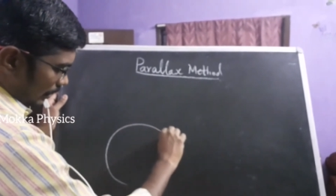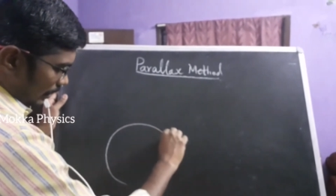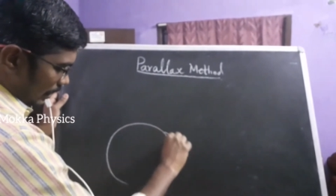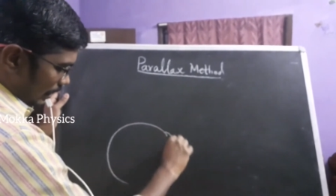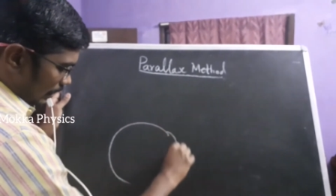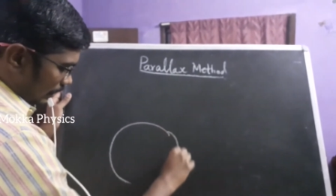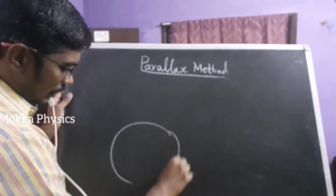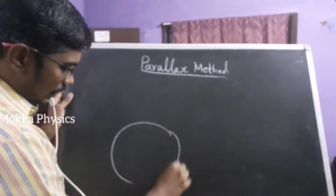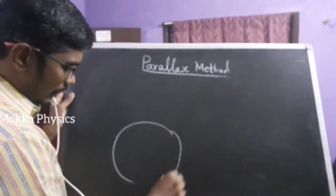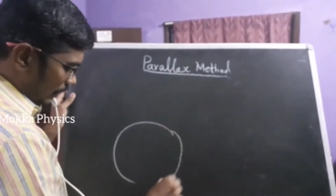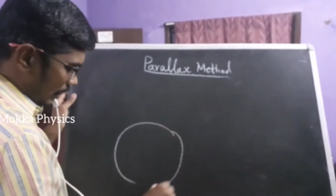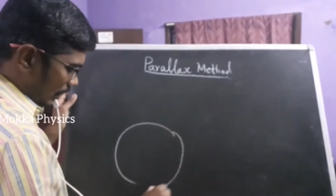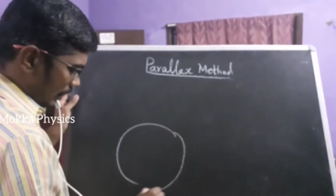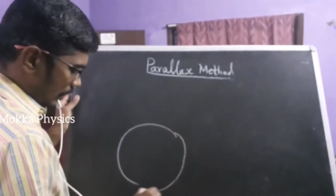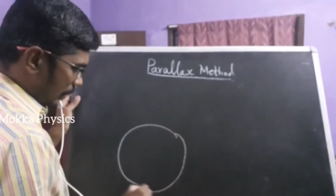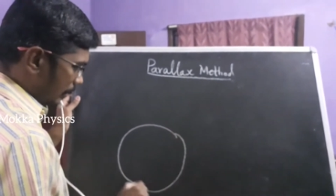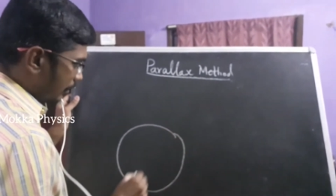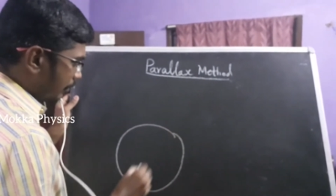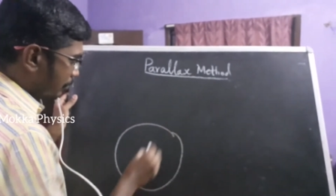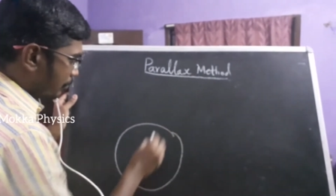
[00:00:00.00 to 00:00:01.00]

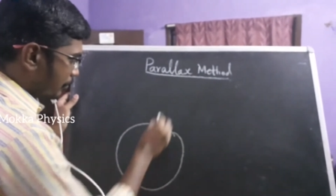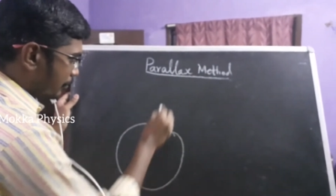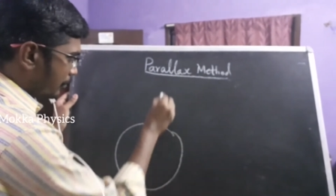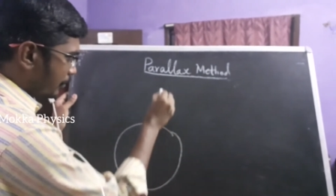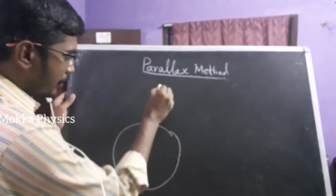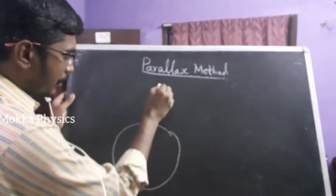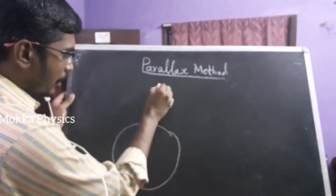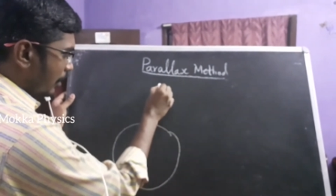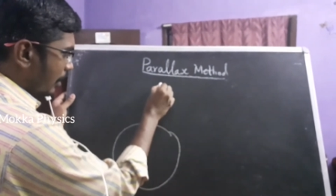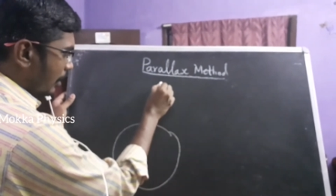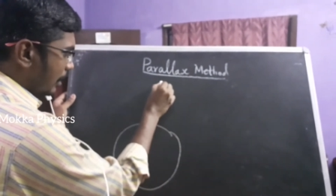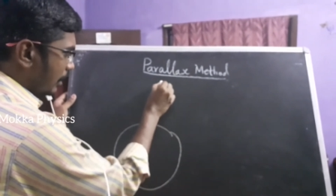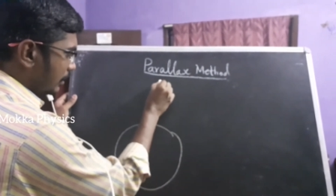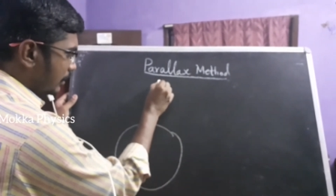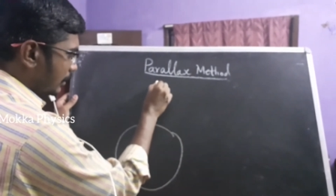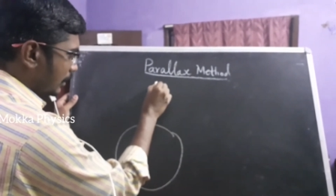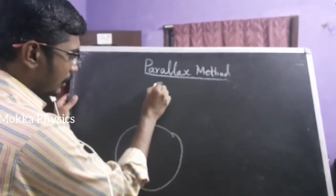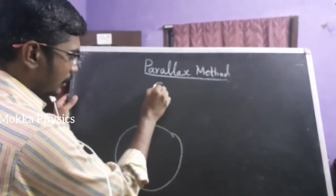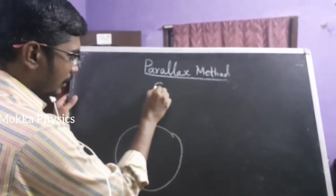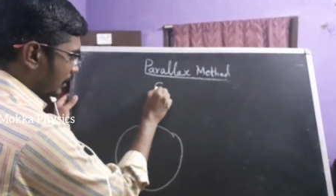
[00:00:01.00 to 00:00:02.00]
எர்த்துலேருந்து மூணுக்கான
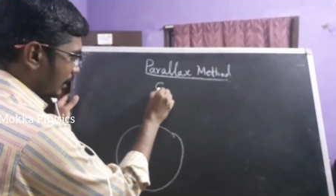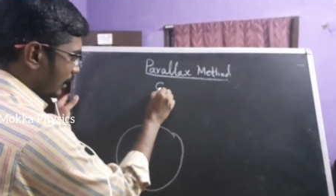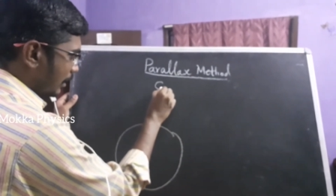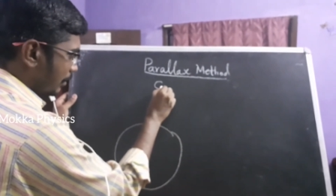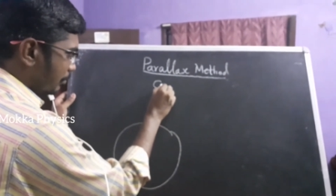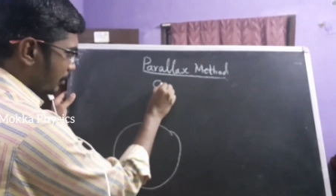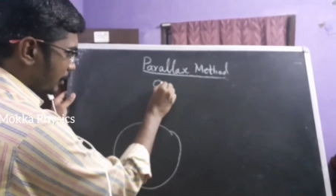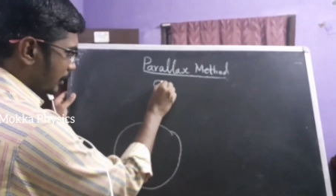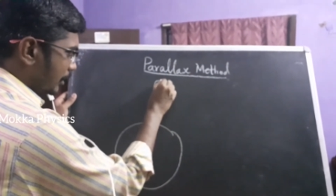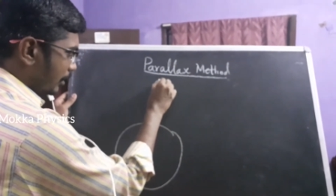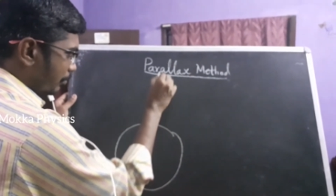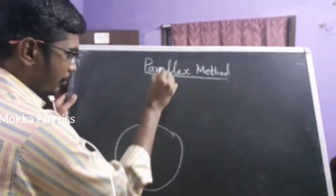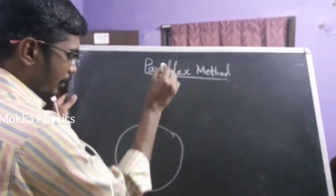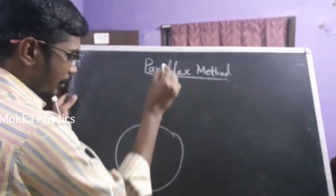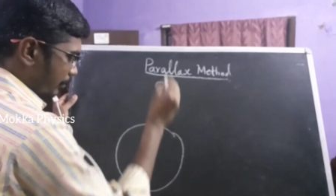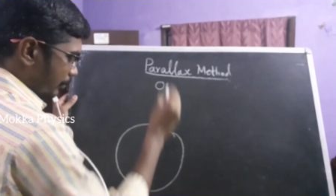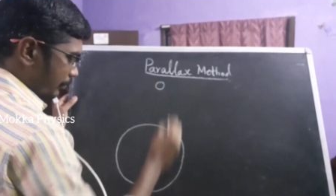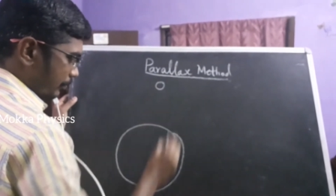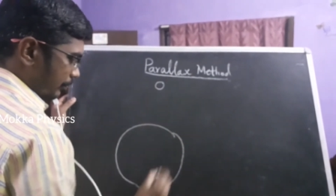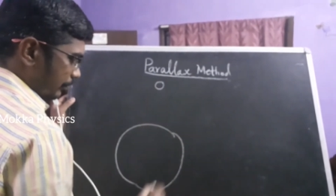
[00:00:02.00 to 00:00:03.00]
டிஸ்டன்ஸை நீங்கள் மெஷர்
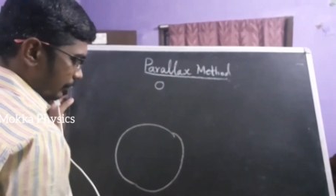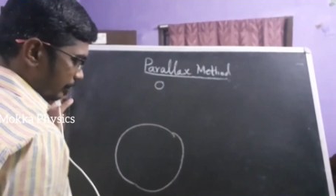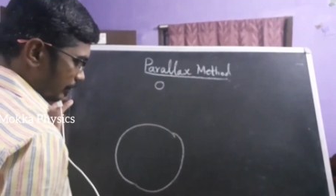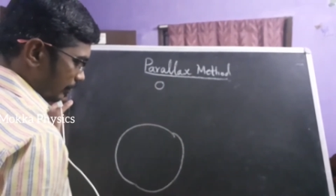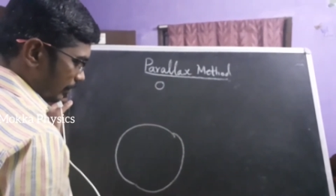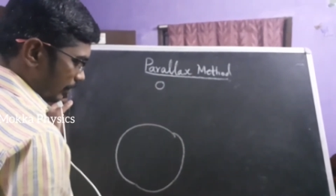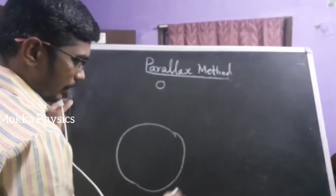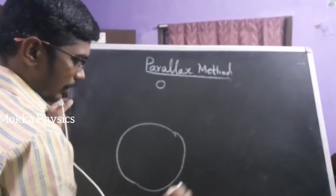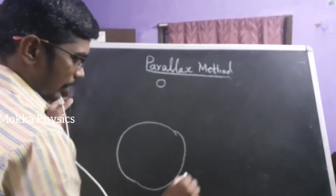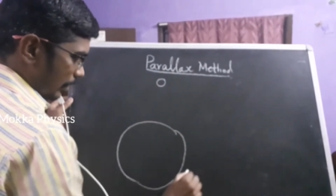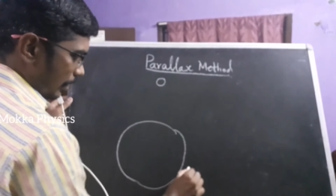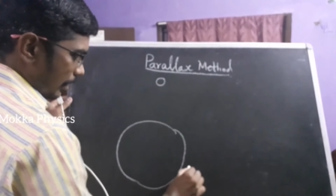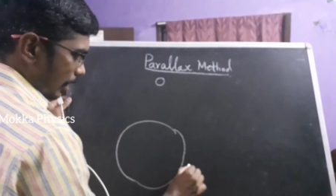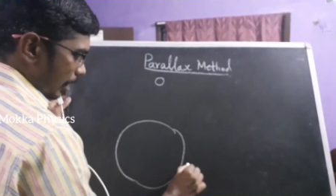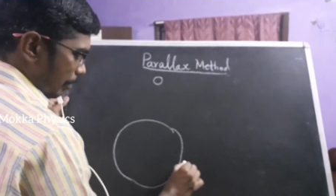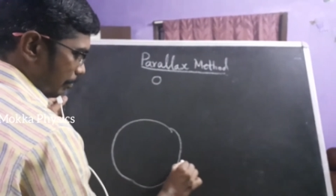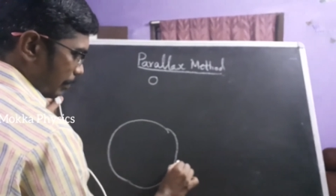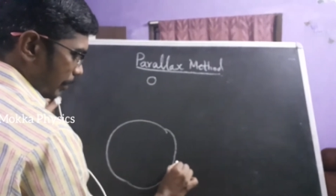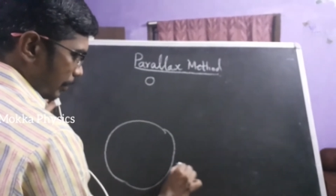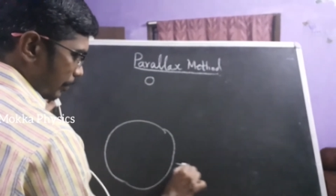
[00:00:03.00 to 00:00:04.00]
பண்ணணும்
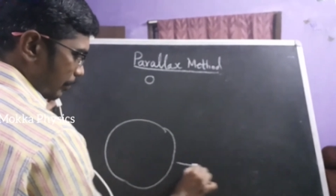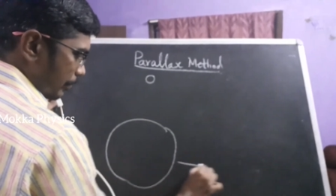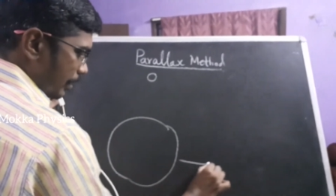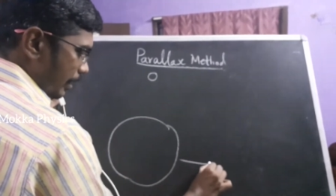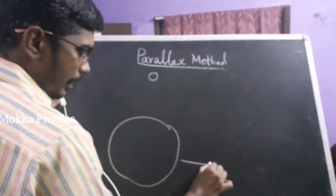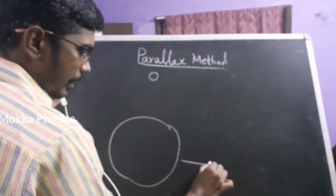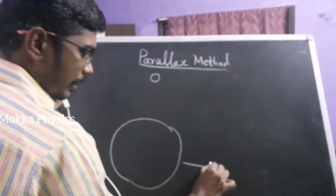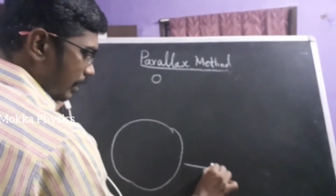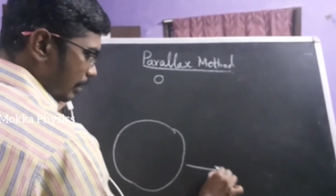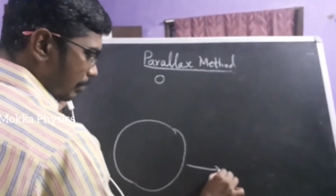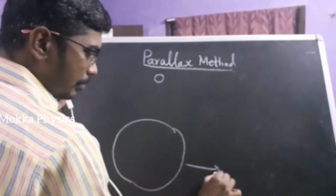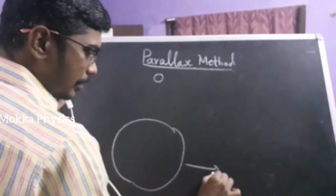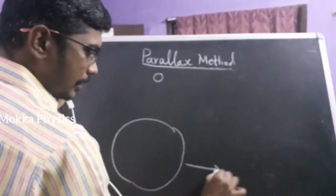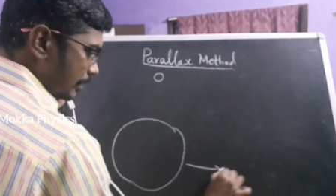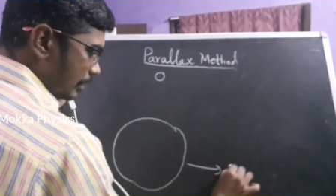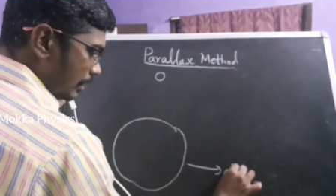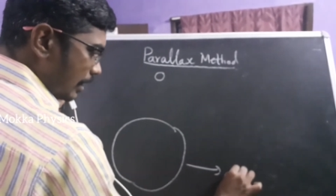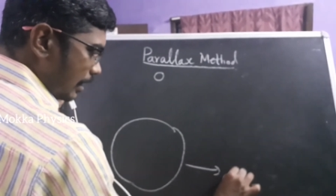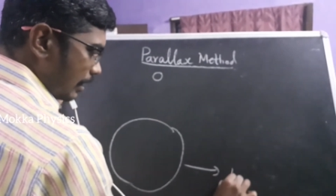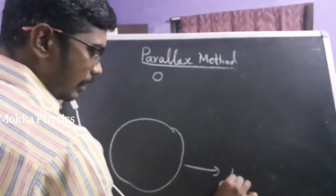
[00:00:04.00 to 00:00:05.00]
அப்போ யூ ட்ரீட் த
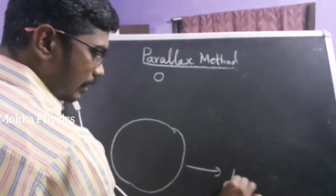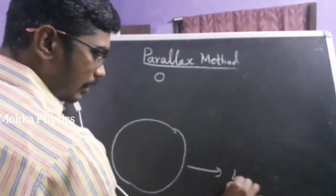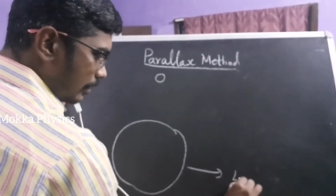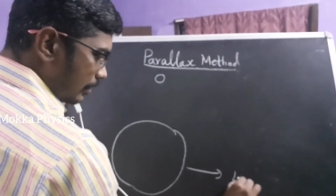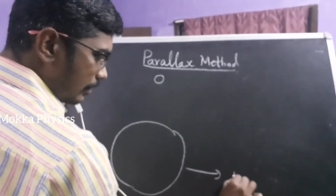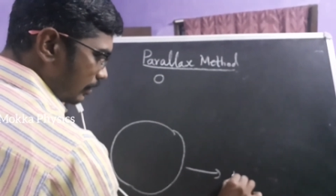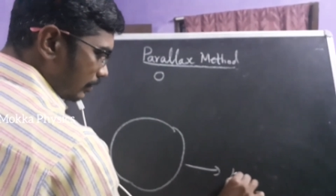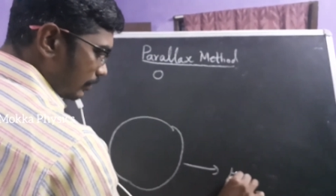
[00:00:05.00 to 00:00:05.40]
மஸ் எர்த்